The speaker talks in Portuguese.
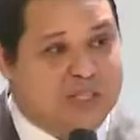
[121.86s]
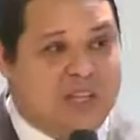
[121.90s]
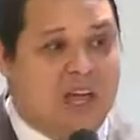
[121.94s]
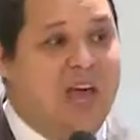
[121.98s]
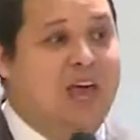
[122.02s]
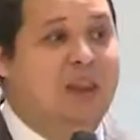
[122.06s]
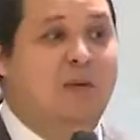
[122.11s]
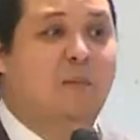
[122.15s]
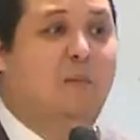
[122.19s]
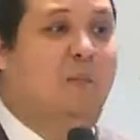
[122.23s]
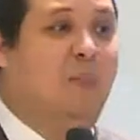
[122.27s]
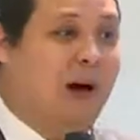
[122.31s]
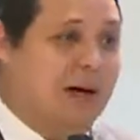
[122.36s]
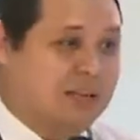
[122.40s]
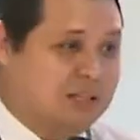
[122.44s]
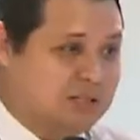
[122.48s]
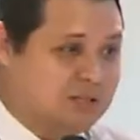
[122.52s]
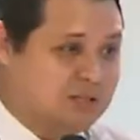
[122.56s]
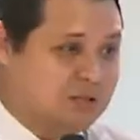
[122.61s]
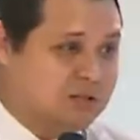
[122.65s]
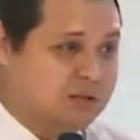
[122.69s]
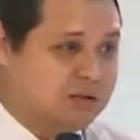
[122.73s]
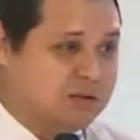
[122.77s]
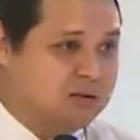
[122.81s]
querem
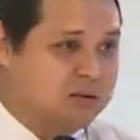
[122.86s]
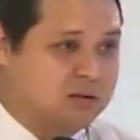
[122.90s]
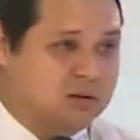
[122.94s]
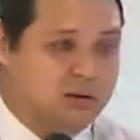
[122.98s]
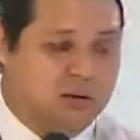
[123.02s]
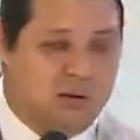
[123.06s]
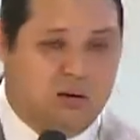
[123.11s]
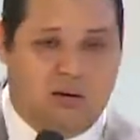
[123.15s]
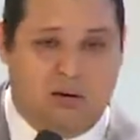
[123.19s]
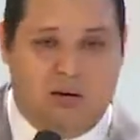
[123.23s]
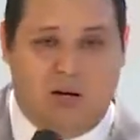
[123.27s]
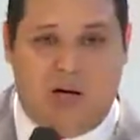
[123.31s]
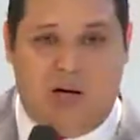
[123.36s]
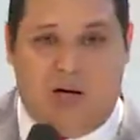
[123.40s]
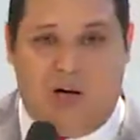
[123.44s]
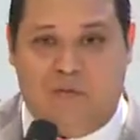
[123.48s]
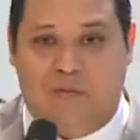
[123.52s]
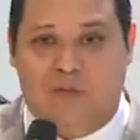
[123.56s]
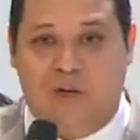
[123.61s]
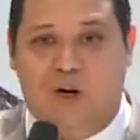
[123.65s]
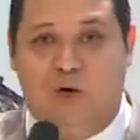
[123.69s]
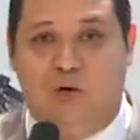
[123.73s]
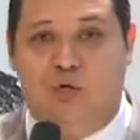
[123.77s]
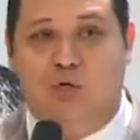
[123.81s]
paz.
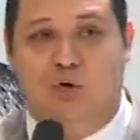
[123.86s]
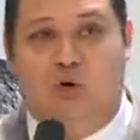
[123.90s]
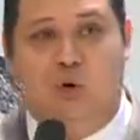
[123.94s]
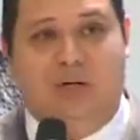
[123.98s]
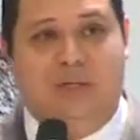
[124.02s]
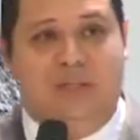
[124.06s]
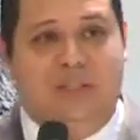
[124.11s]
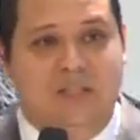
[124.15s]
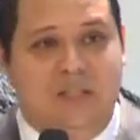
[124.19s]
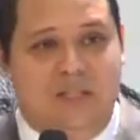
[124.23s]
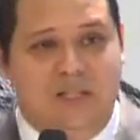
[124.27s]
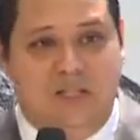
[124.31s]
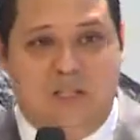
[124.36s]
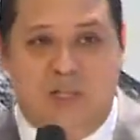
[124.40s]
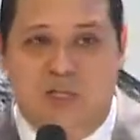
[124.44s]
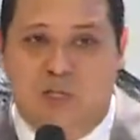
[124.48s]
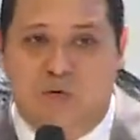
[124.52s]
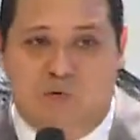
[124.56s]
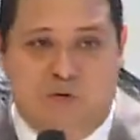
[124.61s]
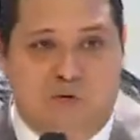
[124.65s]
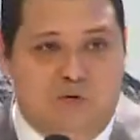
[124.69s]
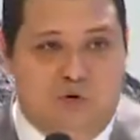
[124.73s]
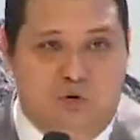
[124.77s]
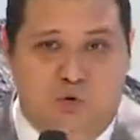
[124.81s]
Afinal de contas, a gente
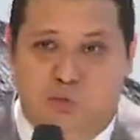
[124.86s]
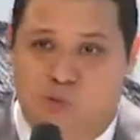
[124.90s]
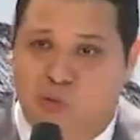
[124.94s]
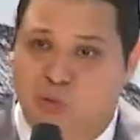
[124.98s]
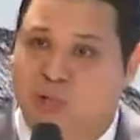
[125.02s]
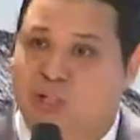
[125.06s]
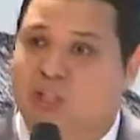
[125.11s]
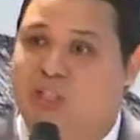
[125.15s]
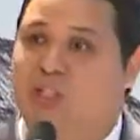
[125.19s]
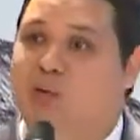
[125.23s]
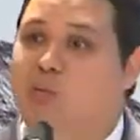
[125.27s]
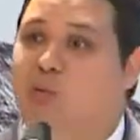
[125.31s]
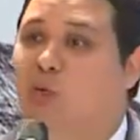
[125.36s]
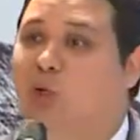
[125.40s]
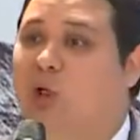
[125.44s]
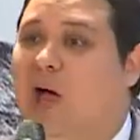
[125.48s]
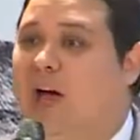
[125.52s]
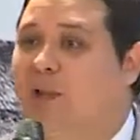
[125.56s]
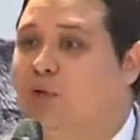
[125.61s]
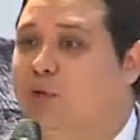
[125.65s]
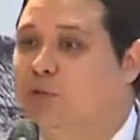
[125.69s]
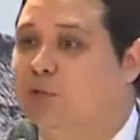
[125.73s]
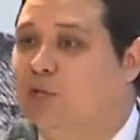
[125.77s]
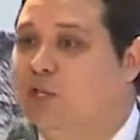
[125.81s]
vive num mundo
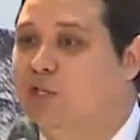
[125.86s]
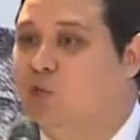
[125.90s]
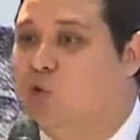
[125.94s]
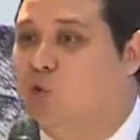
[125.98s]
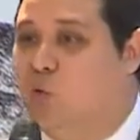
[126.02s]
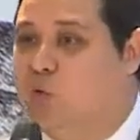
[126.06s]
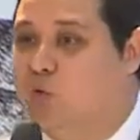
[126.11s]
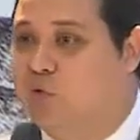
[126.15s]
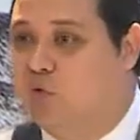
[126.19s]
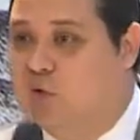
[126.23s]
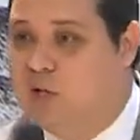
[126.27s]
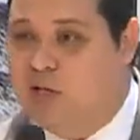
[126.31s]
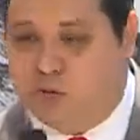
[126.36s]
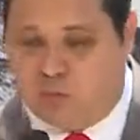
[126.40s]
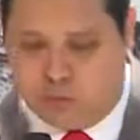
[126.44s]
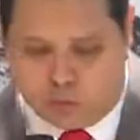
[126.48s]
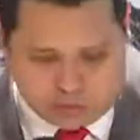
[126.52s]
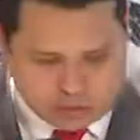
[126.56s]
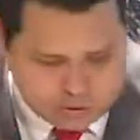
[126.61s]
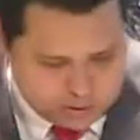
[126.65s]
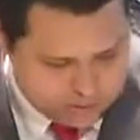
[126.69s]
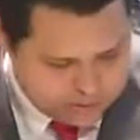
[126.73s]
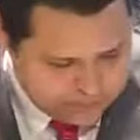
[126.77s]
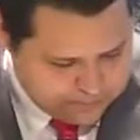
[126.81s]
atribulado, cheio de
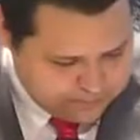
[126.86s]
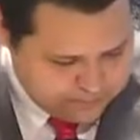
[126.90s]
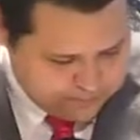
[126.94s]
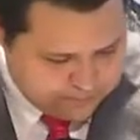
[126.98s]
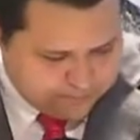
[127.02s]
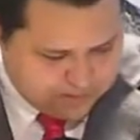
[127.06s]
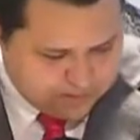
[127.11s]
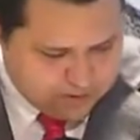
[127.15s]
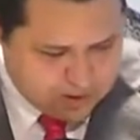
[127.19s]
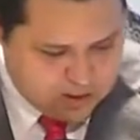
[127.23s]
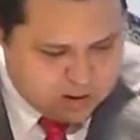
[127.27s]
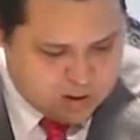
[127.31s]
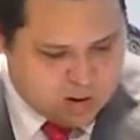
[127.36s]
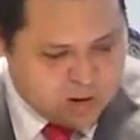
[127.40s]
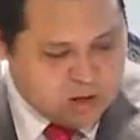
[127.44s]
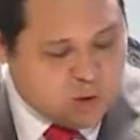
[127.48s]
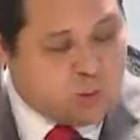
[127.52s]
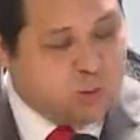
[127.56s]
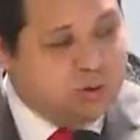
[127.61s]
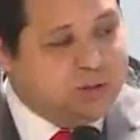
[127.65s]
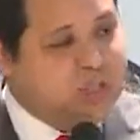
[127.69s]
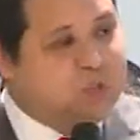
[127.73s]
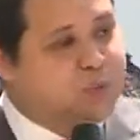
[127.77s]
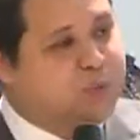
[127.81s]
conflitos. E
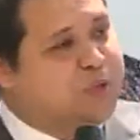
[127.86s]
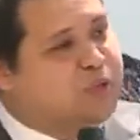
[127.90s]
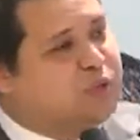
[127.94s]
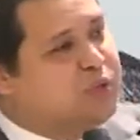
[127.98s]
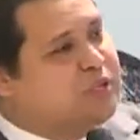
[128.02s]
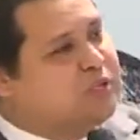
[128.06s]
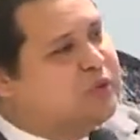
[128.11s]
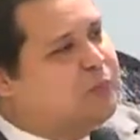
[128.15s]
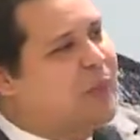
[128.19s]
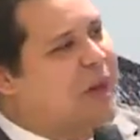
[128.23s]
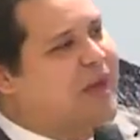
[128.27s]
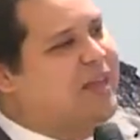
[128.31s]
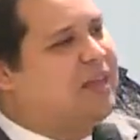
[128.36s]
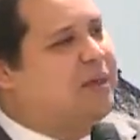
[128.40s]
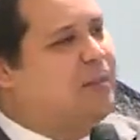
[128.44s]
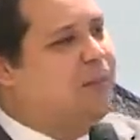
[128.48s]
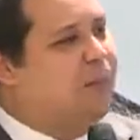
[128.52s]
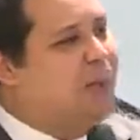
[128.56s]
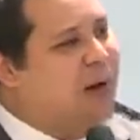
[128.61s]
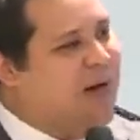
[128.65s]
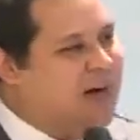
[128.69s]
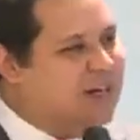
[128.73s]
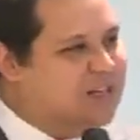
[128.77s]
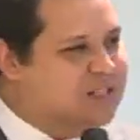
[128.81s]
quando as pessoas pedem
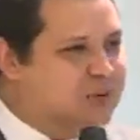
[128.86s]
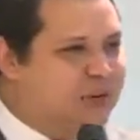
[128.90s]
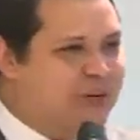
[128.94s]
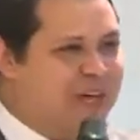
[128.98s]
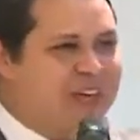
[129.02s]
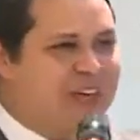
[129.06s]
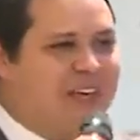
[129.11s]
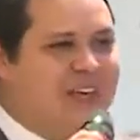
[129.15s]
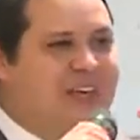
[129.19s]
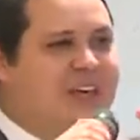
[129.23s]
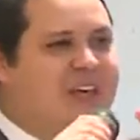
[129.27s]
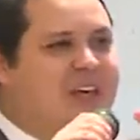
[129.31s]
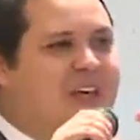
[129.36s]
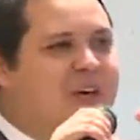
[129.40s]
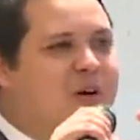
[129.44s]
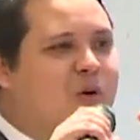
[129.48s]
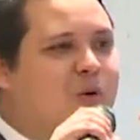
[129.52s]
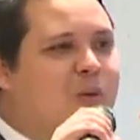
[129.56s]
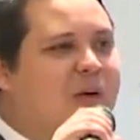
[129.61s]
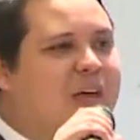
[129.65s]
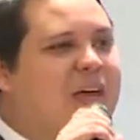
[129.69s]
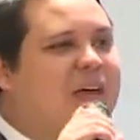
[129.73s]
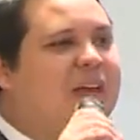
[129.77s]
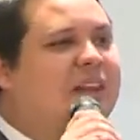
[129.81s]
paz, o que que
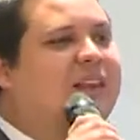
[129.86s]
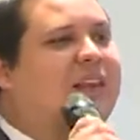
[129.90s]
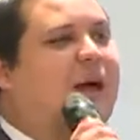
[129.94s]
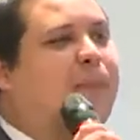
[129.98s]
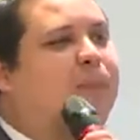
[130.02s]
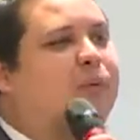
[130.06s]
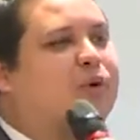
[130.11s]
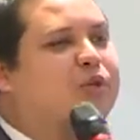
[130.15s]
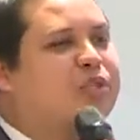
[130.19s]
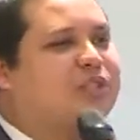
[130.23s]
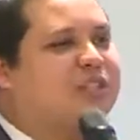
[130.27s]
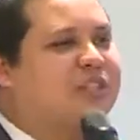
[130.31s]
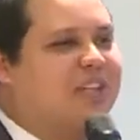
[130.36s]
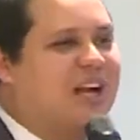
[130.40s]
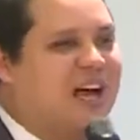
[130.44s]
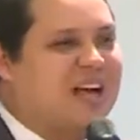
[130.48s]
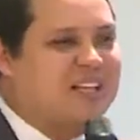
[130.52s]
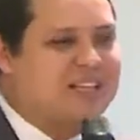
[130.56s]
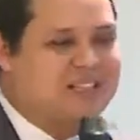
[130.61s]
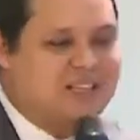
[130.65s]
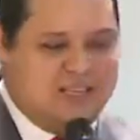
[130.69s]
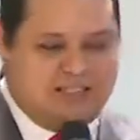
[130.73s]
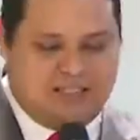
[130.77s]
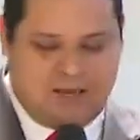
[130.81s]
o que está por
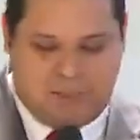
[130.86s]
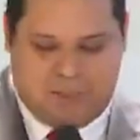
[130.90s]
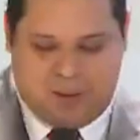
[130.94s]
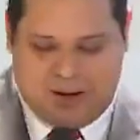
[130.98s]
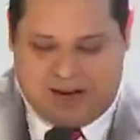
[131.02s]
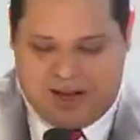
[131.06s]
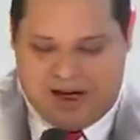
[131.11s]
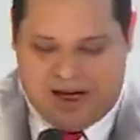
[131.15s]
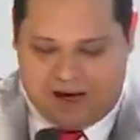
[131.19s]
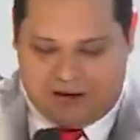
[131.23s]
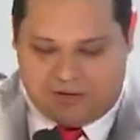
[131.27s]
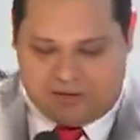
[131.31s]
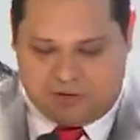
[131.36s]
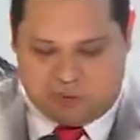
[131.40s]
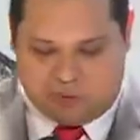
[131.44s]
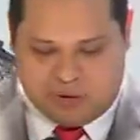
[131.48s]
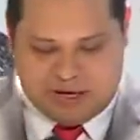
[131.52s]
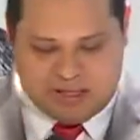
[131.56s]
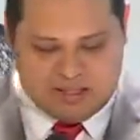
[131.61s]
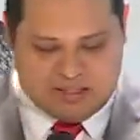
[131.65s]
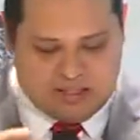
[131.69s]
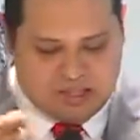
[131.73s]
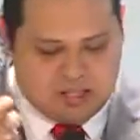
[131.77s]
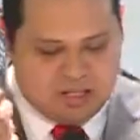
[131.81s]
detrás dessa palavra? O
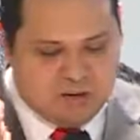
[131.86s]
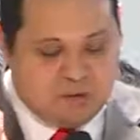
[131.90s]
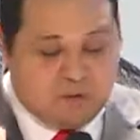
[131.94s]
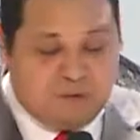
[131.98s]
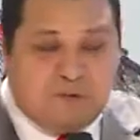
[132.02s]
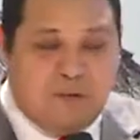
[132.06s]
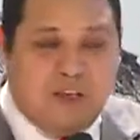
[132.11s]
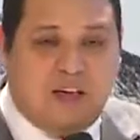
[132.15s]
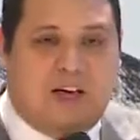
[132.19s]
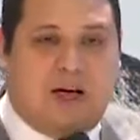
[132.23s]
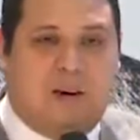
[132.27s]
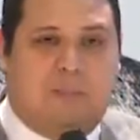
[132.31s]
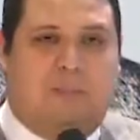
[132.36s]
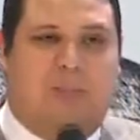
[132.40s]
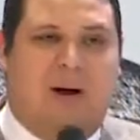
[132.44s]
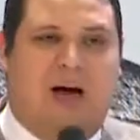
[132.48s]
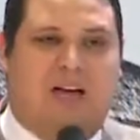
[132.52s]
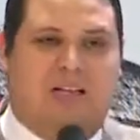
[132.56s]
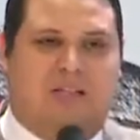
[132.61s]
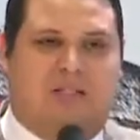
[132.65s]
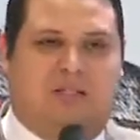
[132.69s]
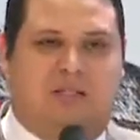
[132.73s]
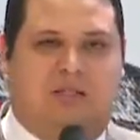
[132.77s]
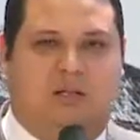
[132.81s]
que, que significa
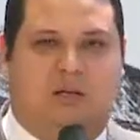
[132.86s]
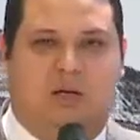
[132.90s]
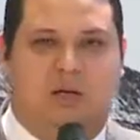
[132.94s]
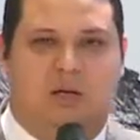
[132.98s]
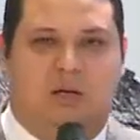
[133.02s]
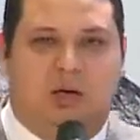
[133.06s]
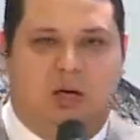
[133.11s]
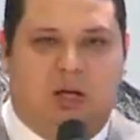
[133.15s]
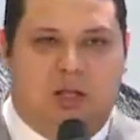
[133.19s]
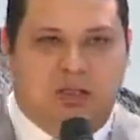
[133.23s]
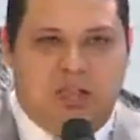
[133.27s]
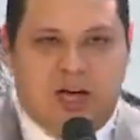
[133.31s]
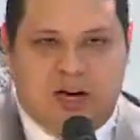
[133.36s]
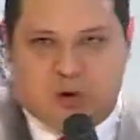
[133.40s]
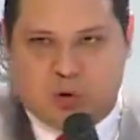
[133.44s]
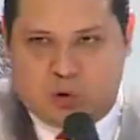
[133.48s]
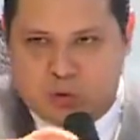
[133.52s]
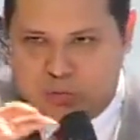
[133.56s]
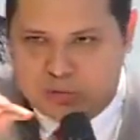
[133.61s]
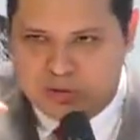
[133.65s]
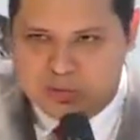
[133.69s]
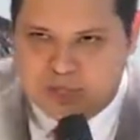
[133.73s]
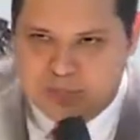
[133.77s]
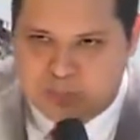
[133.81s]
paz na
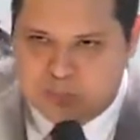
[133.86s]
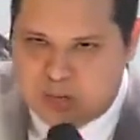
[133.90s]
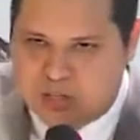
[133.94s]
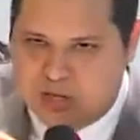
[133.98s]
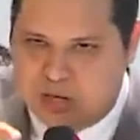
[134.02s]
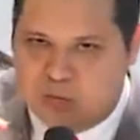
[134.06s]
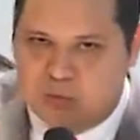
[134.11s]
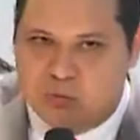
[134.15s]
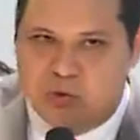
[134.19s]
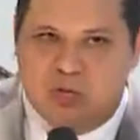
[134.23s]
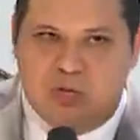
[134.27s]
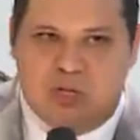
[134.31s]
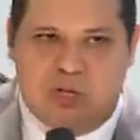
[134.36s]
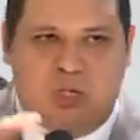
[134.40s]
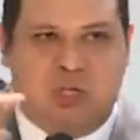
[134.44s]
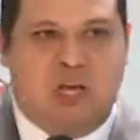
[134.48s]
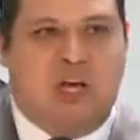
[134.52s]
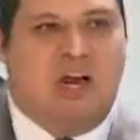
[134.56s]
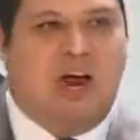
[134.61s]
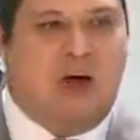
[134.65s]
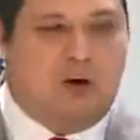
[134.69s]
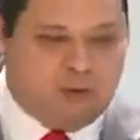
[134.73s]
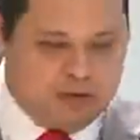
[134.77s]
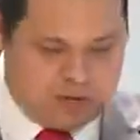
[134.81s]
concepção
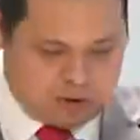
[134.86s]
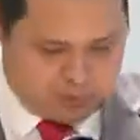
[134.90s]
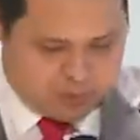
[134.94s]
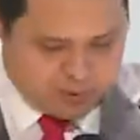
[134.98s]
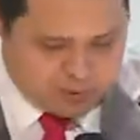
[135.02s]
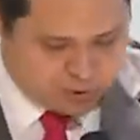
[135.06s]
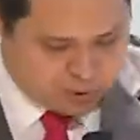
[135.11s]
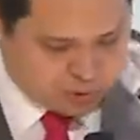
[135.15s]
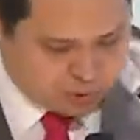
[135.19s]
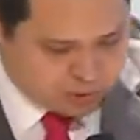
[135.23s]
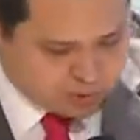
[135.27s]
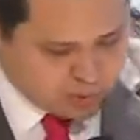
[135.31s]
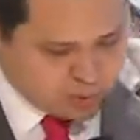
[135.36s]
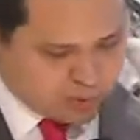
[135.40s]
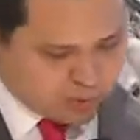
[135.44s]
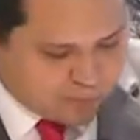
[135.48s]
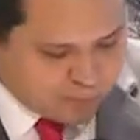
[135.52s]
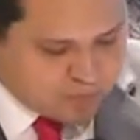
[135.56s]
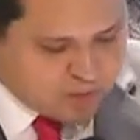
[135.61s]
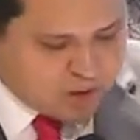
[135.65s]
geral das pessoas? Bom,